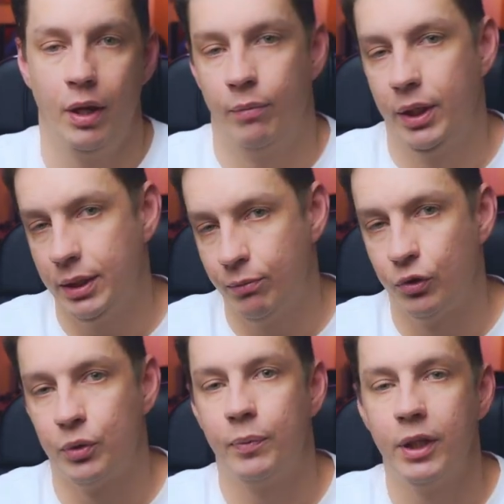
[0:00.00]
Поэтому
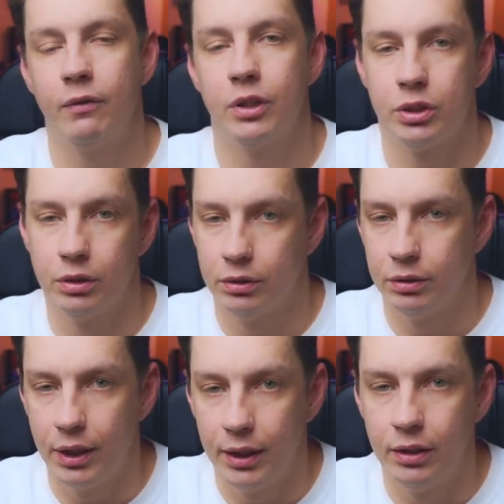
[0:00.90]
вот первое, что
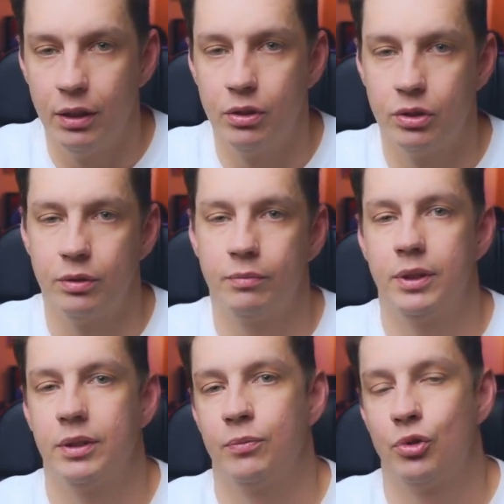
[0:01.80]
я надеюсь
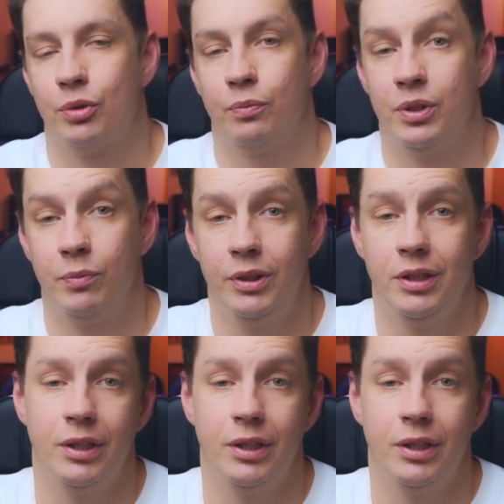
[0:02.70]
мы сможем изменить,